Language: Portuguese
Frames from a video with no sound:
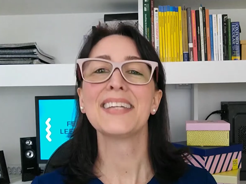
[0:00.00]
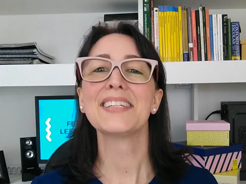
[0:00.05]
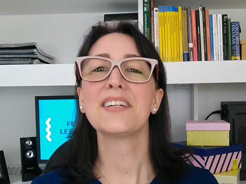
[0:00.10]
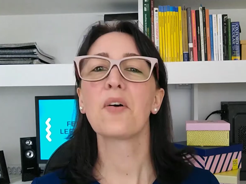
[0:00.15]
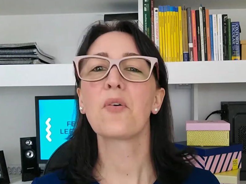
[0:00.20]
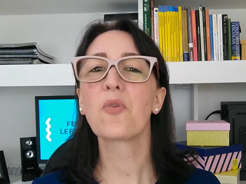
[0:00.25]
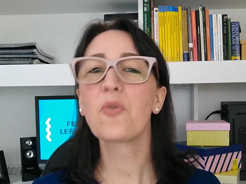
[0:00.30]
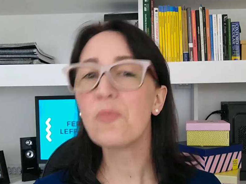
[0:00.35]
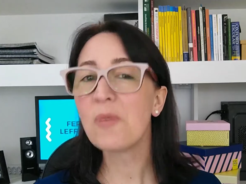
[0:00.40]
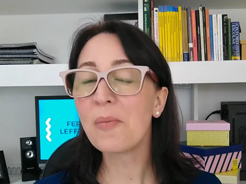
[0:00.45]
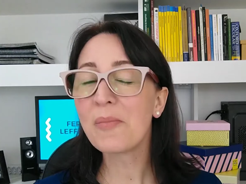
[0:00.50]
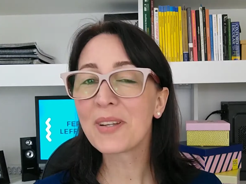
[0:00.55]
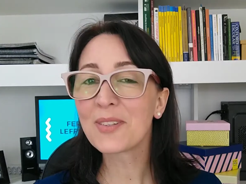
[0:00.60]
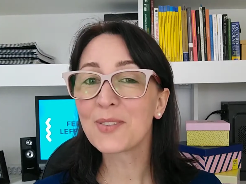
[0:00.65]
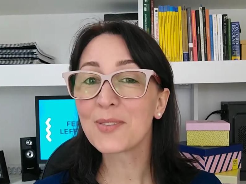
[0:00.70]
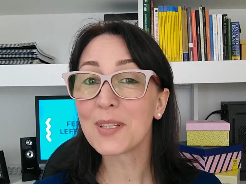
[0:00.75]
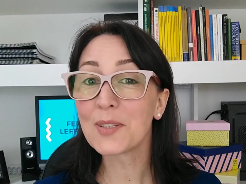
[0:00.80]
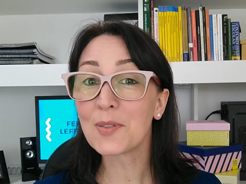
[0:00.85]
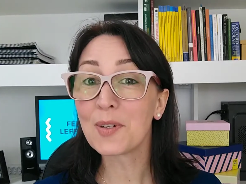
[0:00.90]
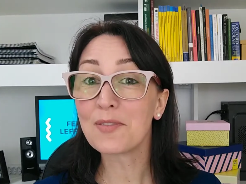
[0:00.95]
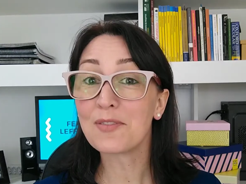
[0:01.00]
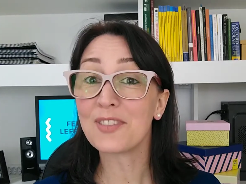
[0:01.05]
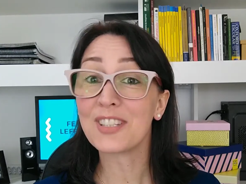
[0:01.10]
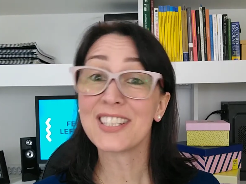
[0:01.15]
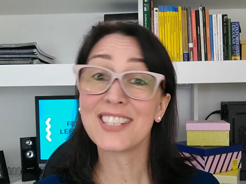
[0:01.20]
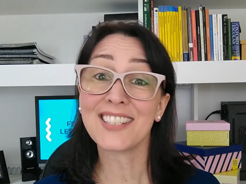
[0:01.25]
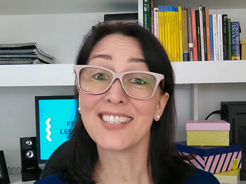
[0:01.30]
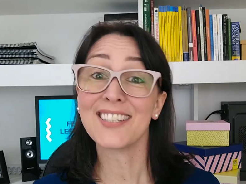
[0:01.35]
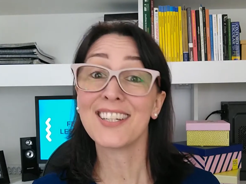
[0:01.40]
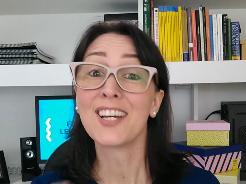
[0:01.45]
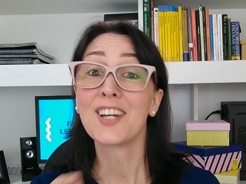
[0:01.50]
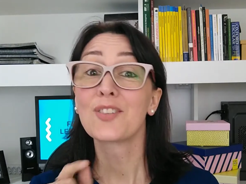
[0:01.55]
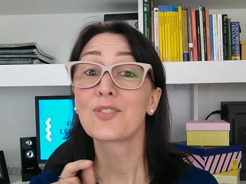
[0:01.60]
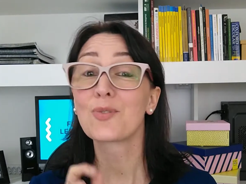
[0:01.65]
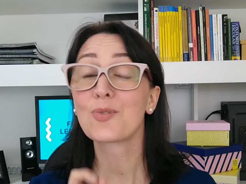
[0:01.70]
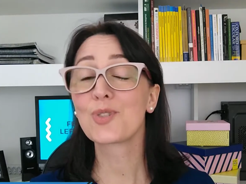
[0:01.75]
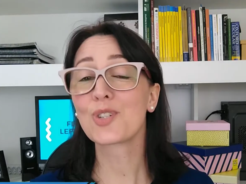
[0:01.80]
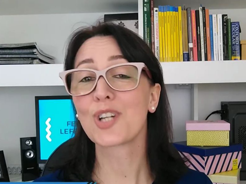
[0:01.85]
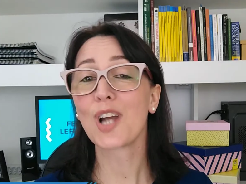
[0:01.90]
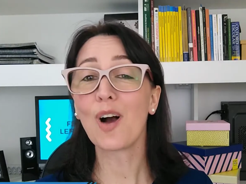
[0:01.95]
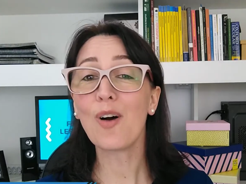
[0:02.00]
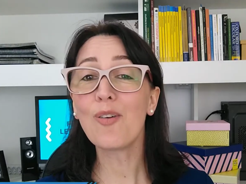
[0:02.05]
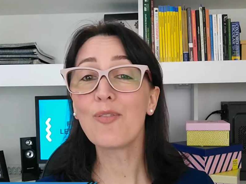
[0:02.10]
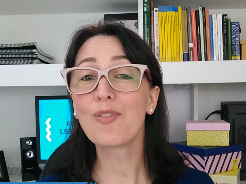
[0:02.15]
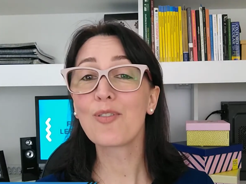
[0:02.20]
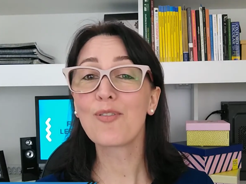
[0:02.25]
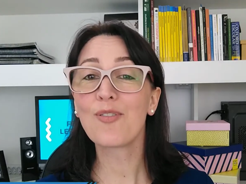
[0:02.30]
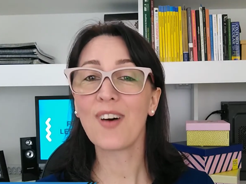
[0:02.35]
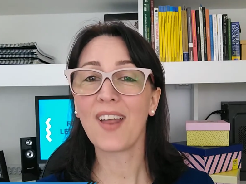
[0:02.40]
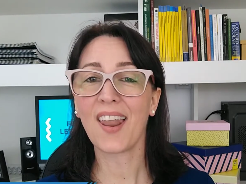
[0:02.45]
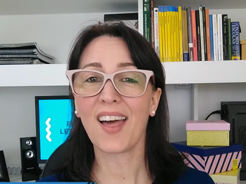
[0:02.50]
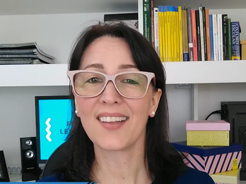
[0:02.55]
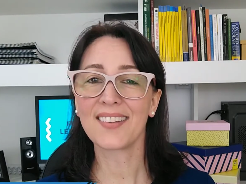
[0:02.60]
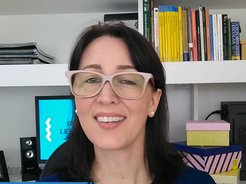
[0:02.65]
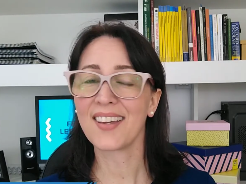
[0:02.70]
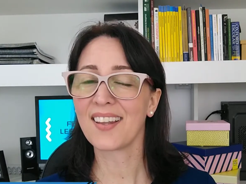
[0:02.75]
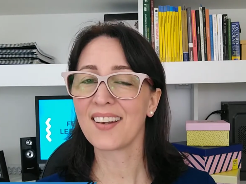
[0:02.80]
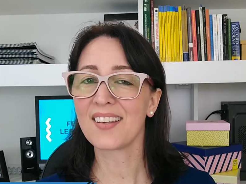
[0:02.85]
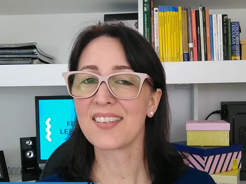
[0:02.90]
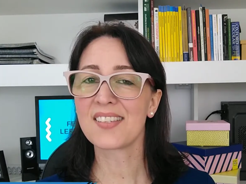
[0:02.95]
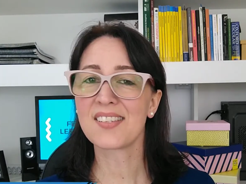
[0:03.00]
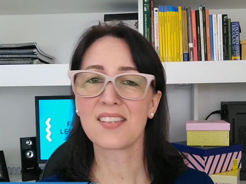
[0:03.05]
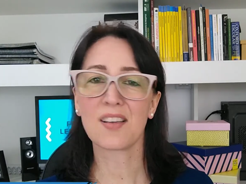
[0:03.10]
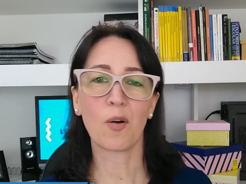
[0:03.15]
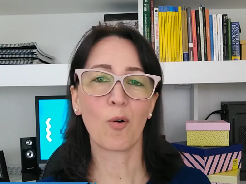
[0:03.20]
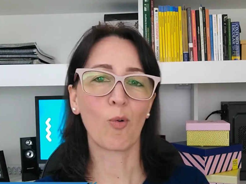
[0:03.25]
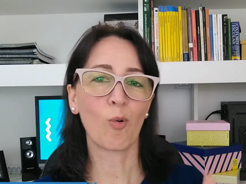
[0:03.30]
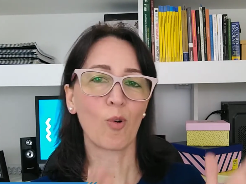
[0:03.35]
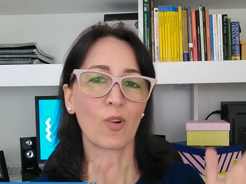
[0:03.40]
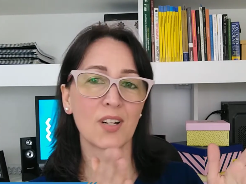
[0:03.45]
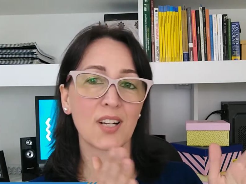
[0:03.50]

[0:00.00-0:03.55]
Em algum momento da tua vida, tu já ouviu falar da relação